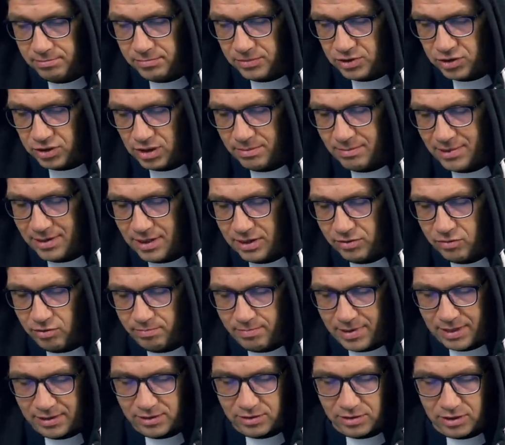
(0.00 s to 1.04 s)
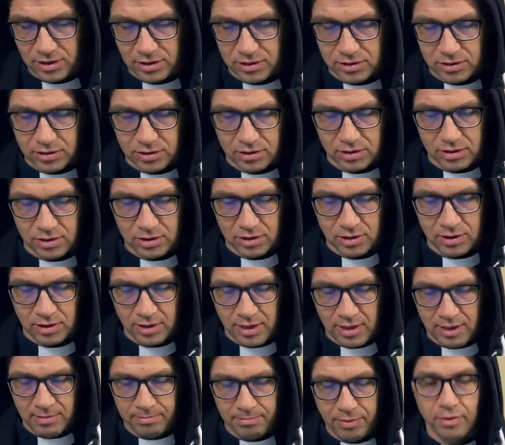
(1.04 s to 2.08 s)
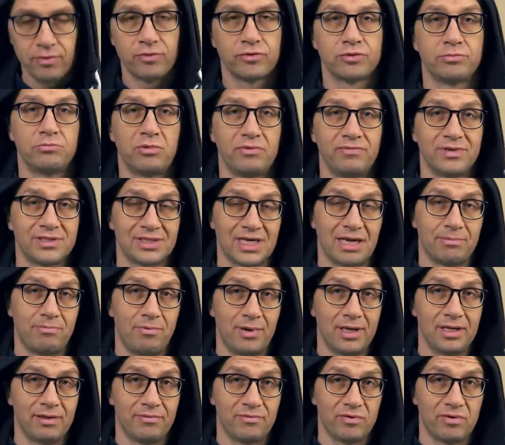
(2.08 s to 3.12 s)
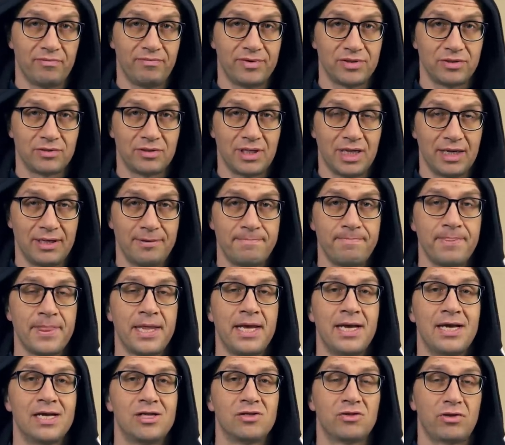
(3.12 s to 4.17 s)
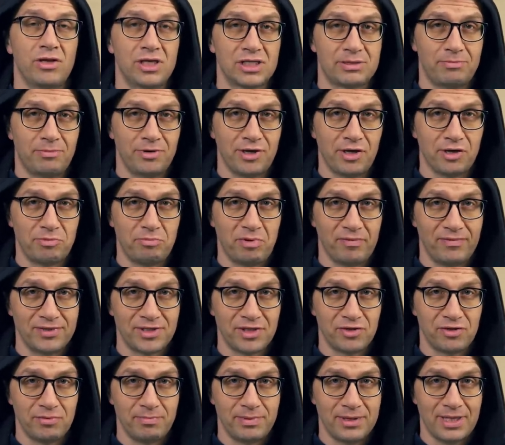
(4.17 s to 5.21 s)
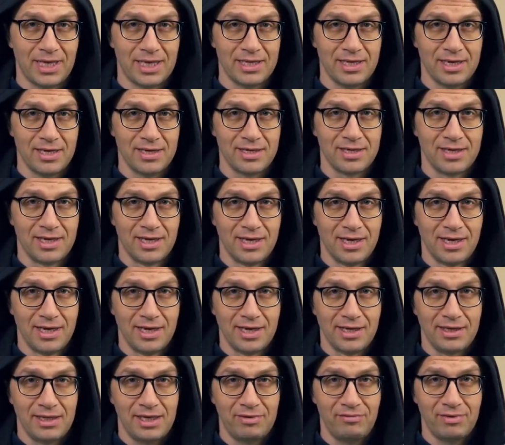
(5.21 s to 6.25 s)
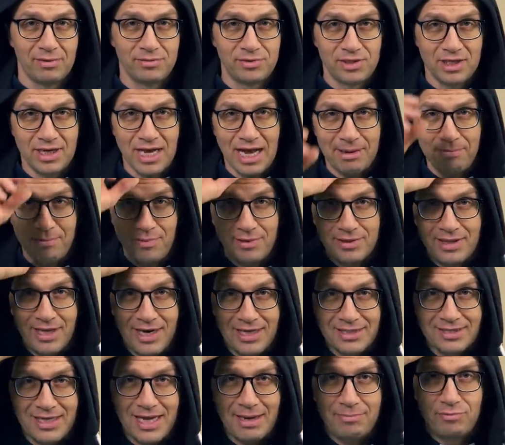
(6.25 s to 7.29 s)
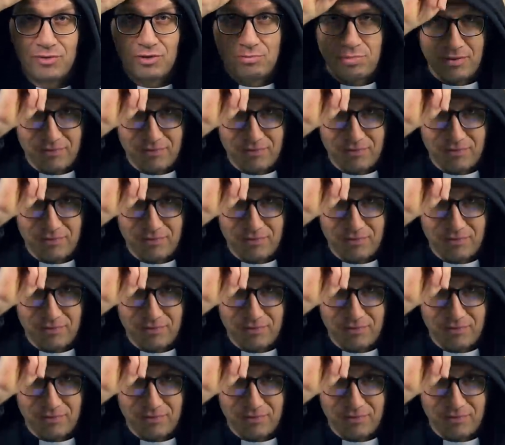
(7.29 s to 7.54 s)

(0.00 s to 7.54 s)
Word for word: trzeba na to patrzeć e, po rozmowie z kapłanem w konfesjonale. To jest moja odpowiedź na to pytanie. Nie wiem, czy kap teraz kaptur